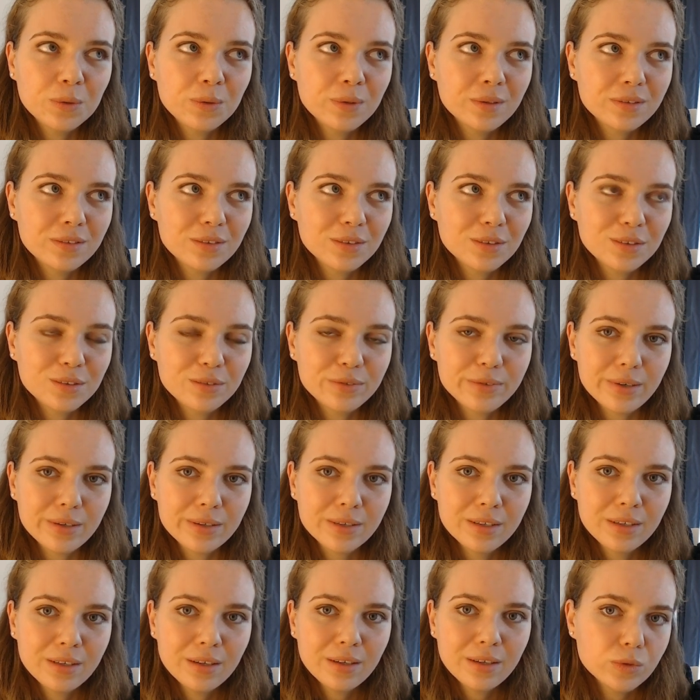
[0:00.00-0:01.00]
1 euro
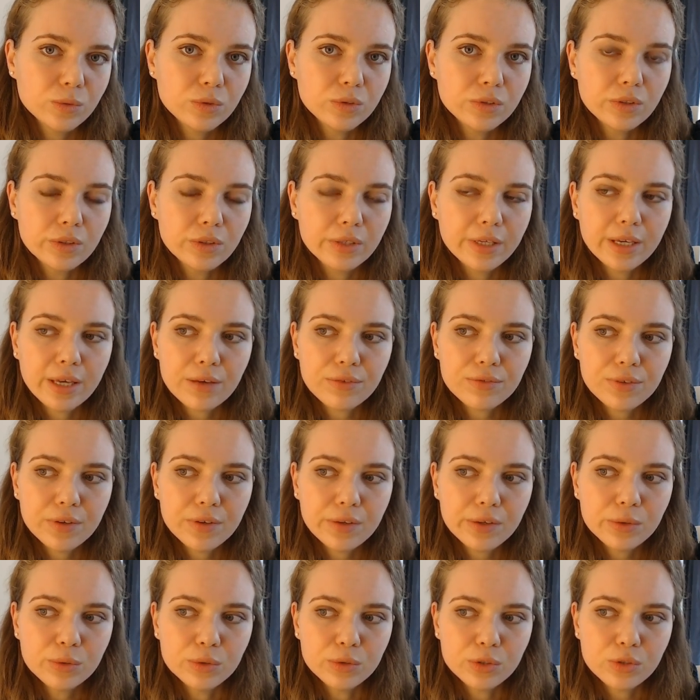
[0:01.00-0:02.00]
20. Dans les
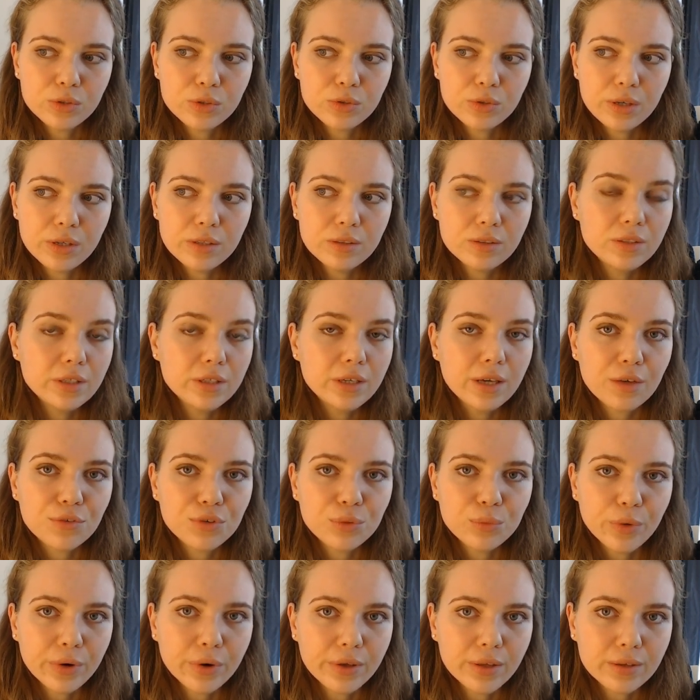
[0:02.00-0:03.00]
cafés où je suis allée, des
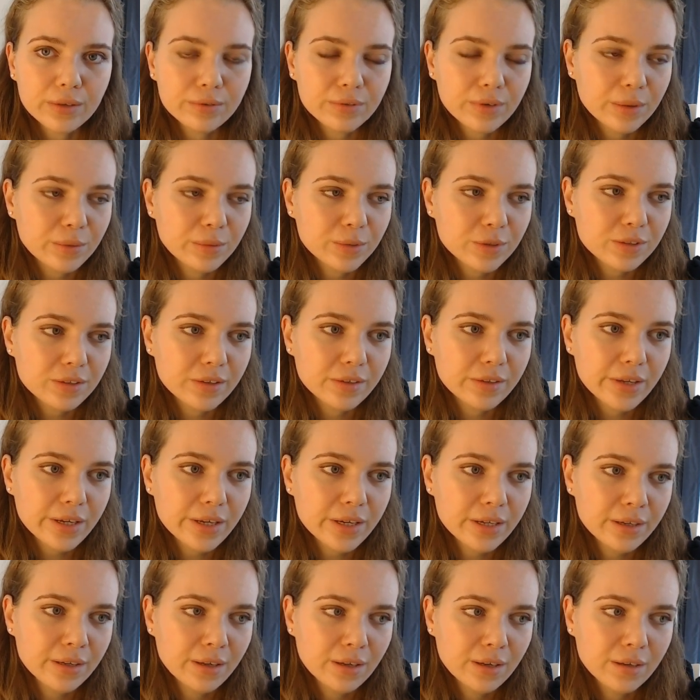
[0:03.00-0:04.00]
cafés moyens, vraiment
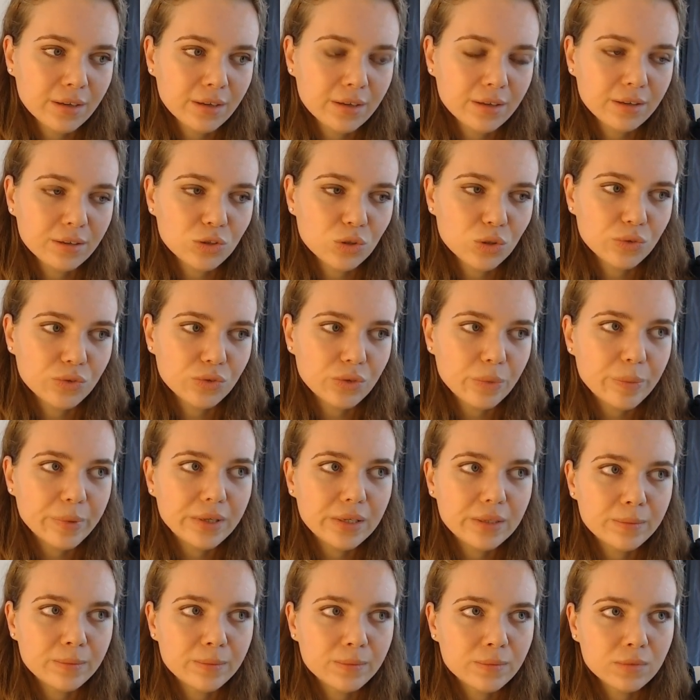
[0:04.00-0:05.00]
standards, je devais
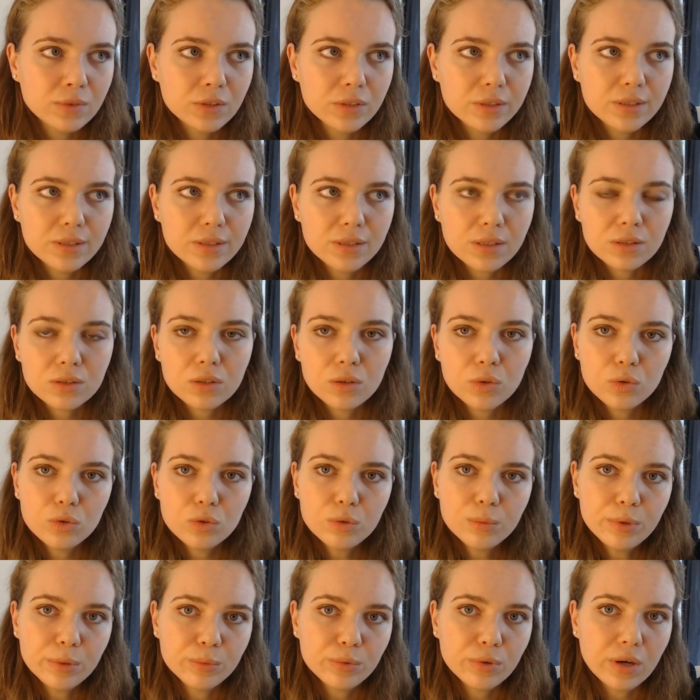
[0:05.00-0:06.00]
payer dans les 500
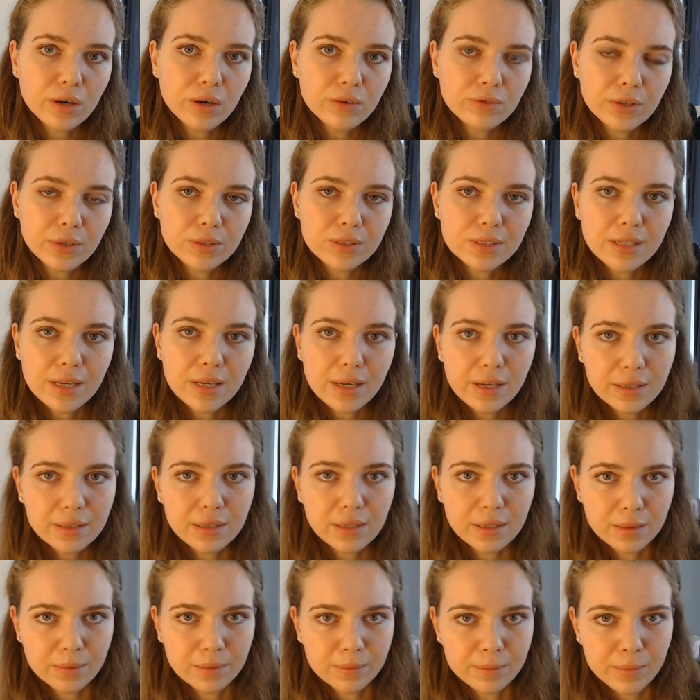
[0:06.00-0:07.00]
roubles pour avoir une salade
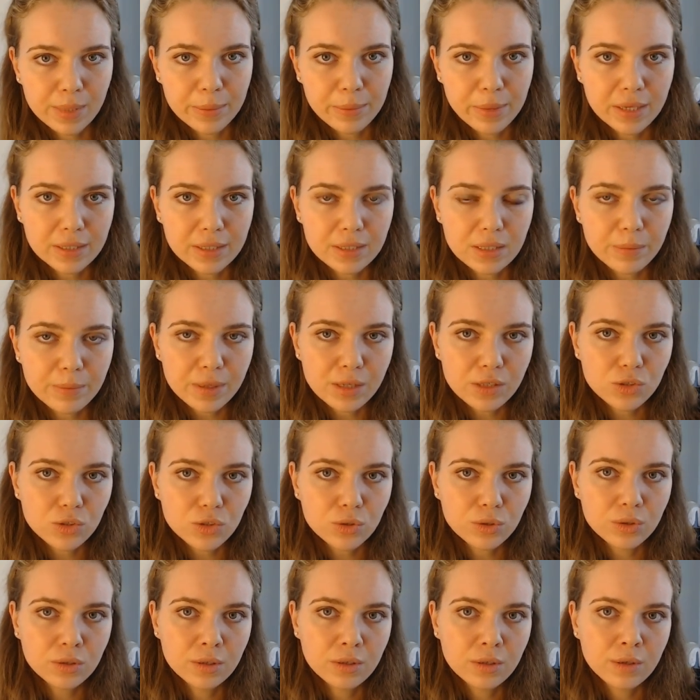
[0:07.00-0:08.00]
et un plat principal
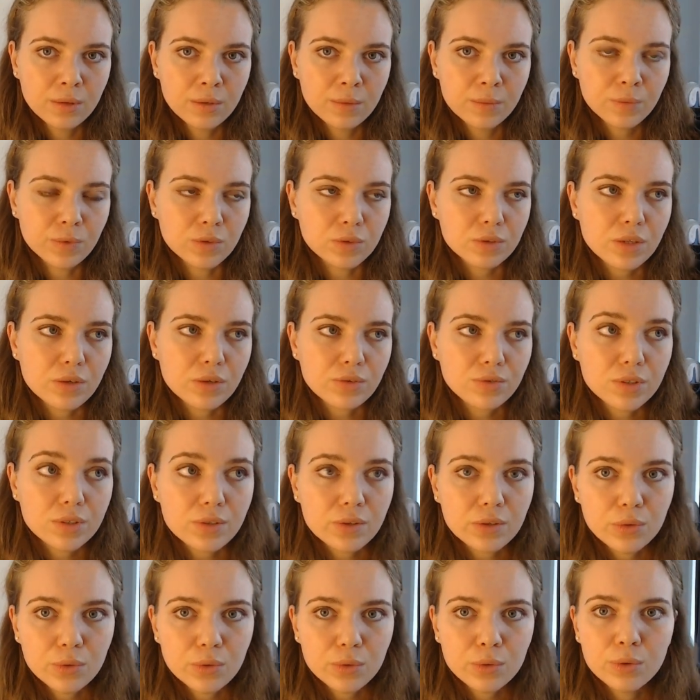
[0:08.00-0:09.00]
chaud. Donc ça fait
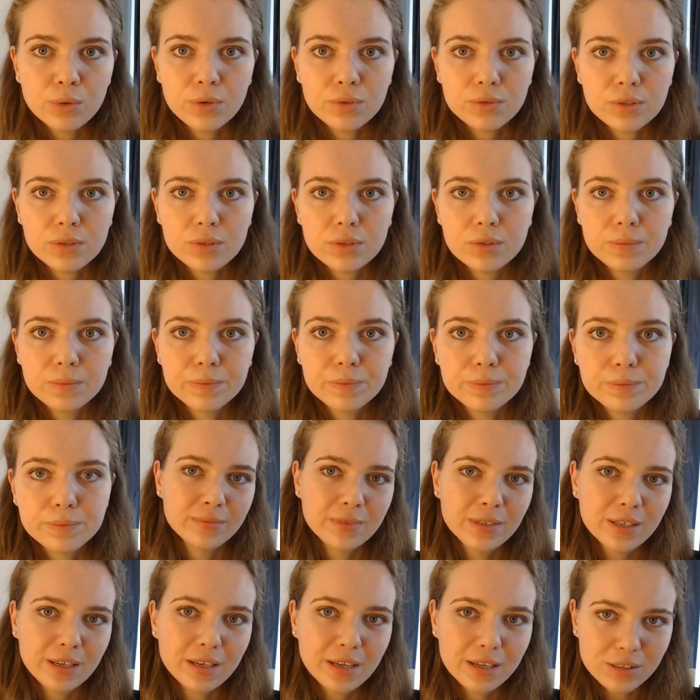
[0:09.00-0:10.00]
5 euros en fait.
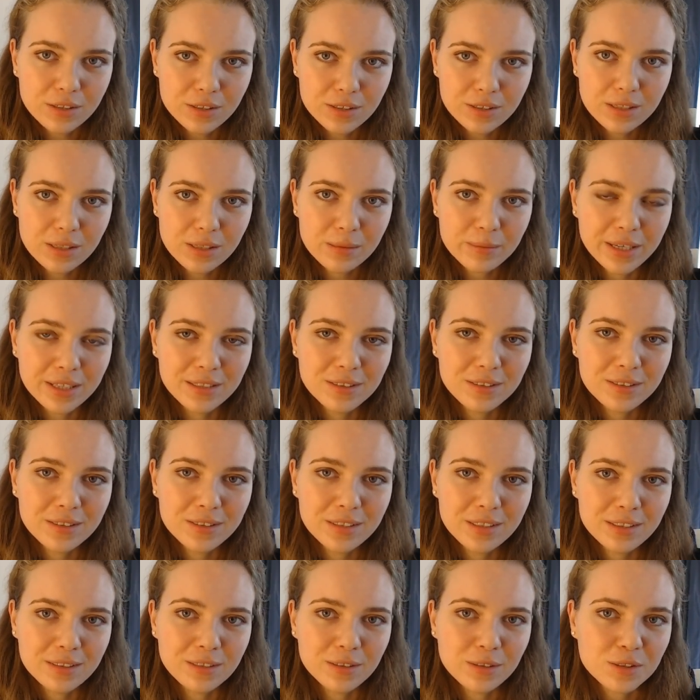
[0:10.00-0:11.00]
Quelque chose qui m'a
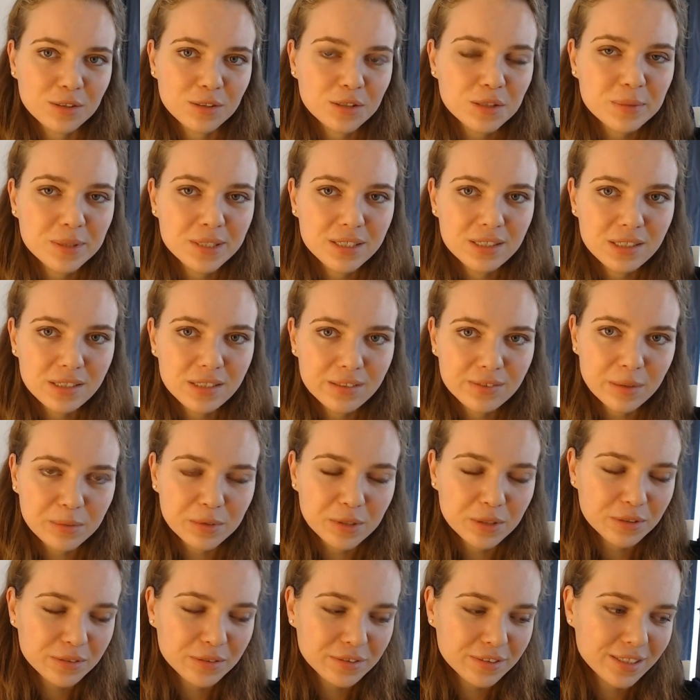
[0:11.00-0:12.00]
étonnée dans le sens positif à
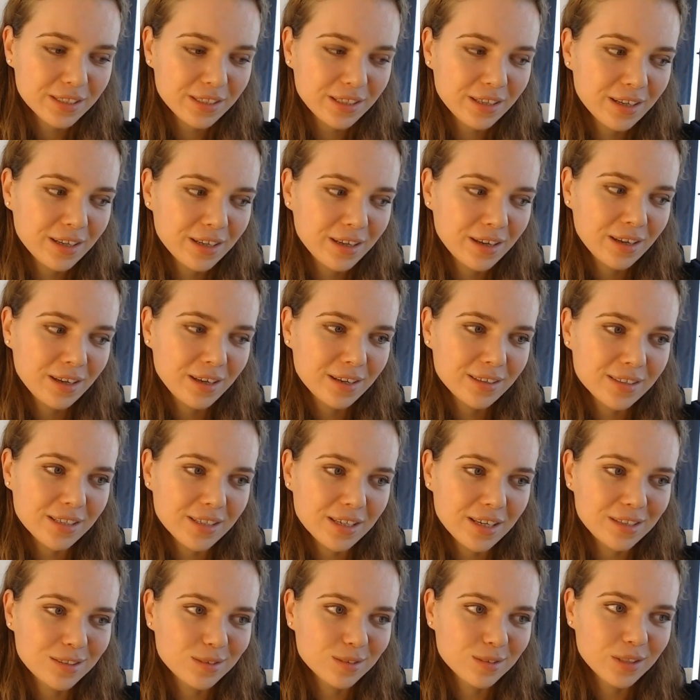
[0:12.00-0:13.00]
Pskov aussi,
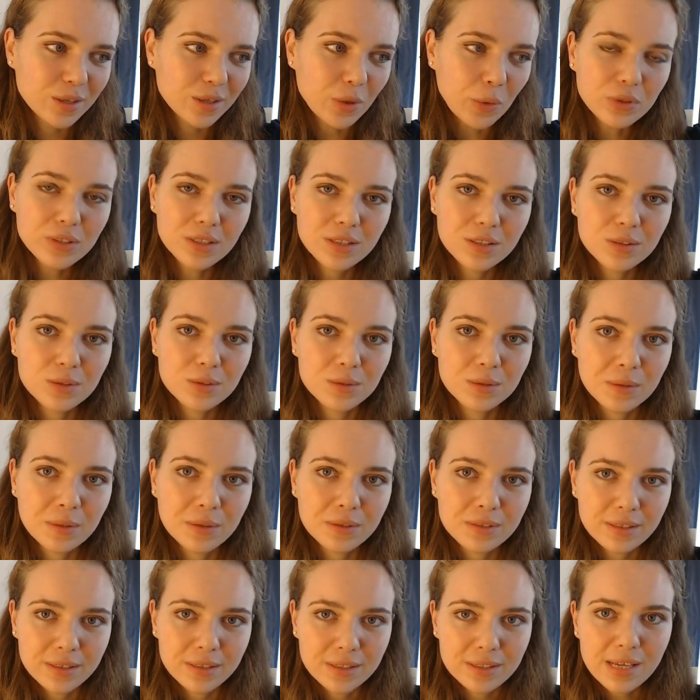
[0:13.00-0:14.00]
c'est qu'ils ont des routes qui sont
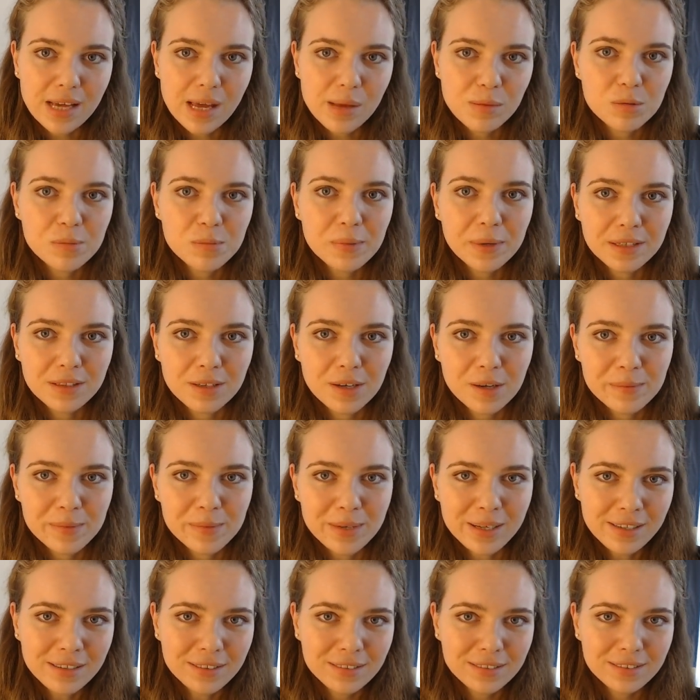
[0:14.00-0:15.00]
dans un état à peu près
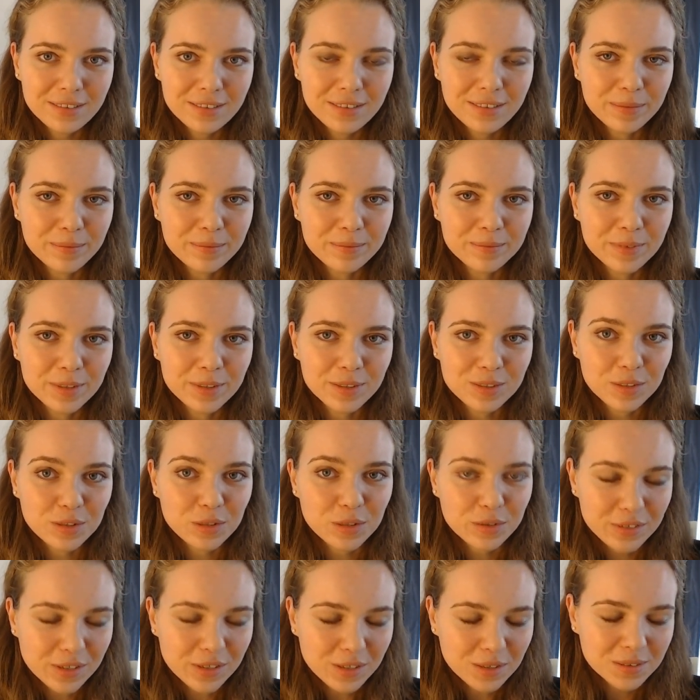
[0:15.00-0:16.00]
normal, euh, en
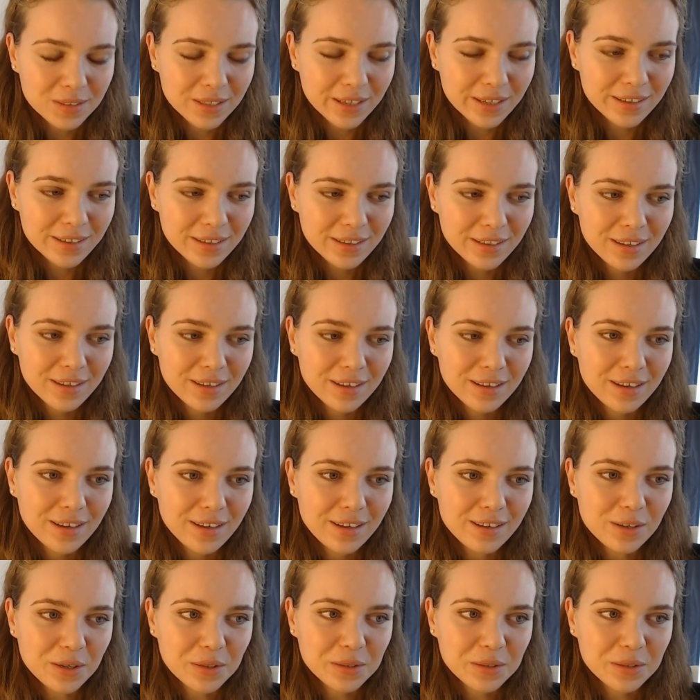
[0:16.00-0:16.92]
centre-ville en tout cas, alors